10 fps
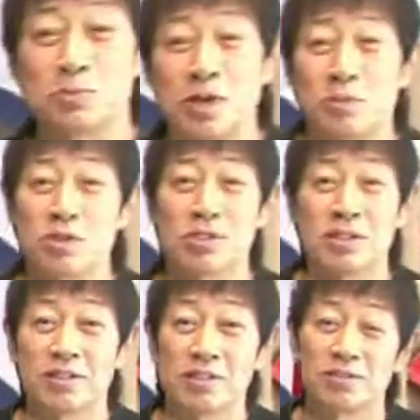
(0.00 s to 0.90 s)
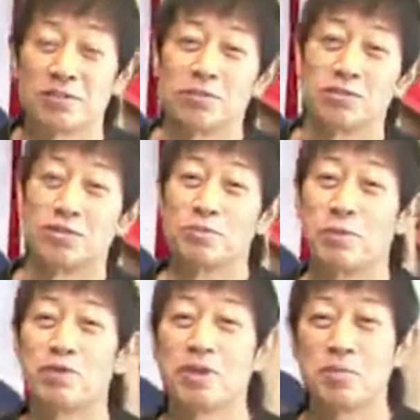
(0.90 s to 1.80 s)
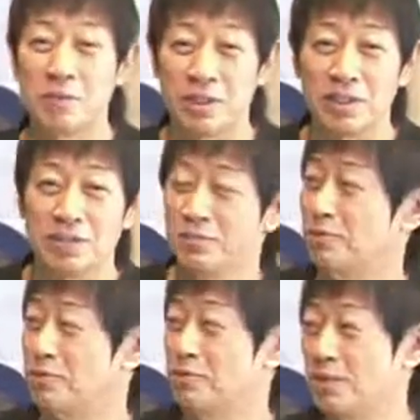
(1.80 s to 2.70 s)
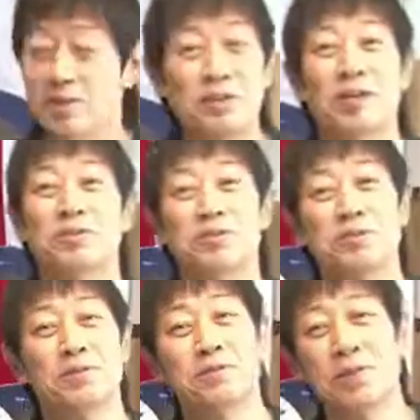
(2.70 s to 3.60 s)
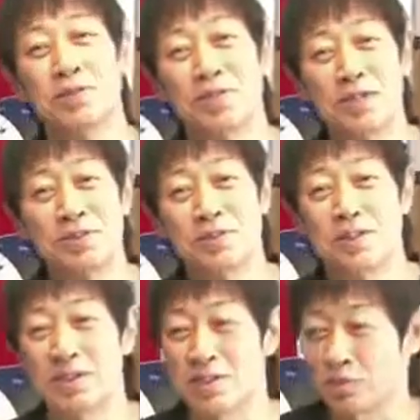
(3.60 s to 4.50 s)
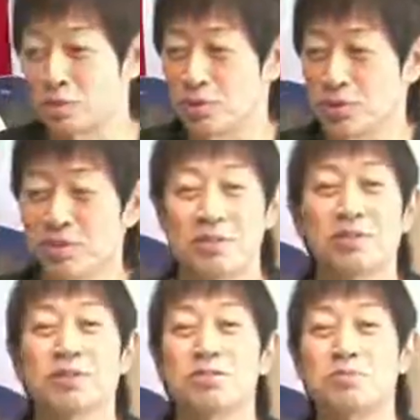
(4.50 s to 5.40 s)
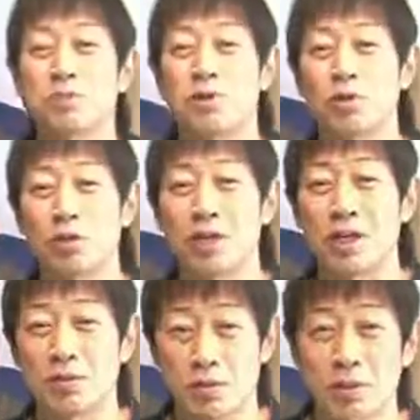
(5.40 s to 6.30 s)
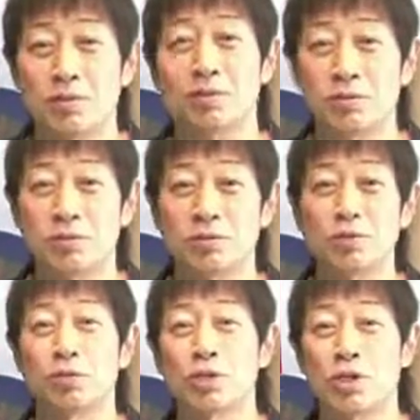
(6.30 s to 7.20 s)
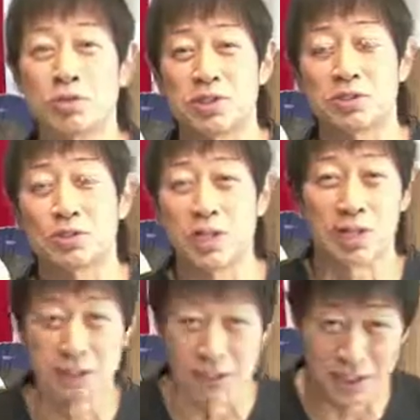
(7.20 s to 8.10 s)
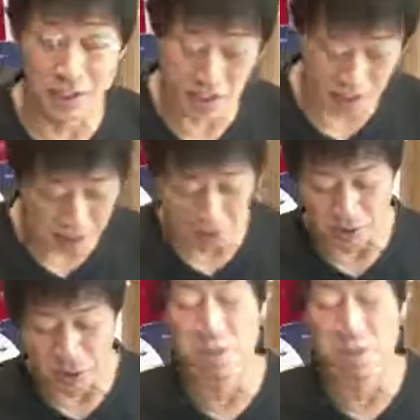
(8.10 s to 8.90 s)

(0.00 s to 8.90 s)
ね皆さんこう順番でやっぱりこういうねあのプレマさんのキャスターさんもそうですけど順番に撮らないとねずっと放送やってますから撮れないじゃないですかでも早